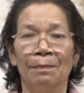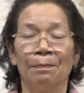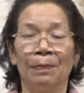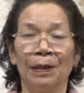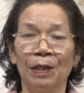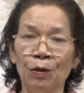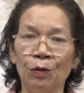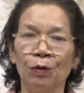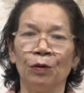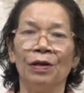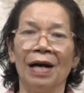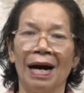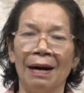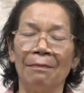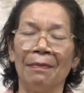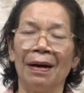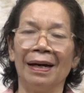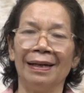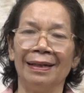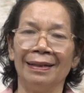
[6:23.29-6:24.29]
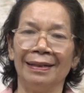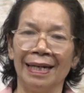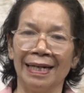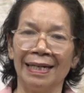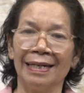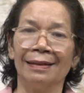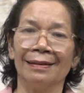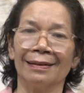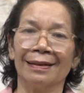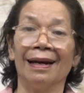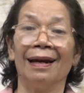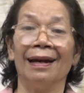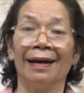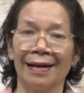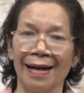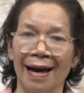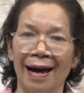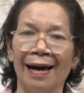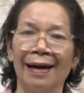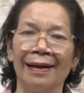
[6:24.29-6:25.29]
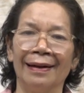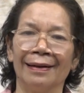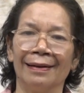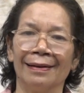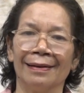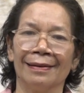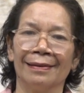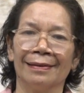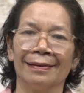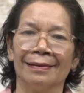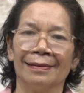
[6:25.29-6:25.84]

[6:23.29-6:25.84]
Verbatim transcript: penuh damai dan kelegaan.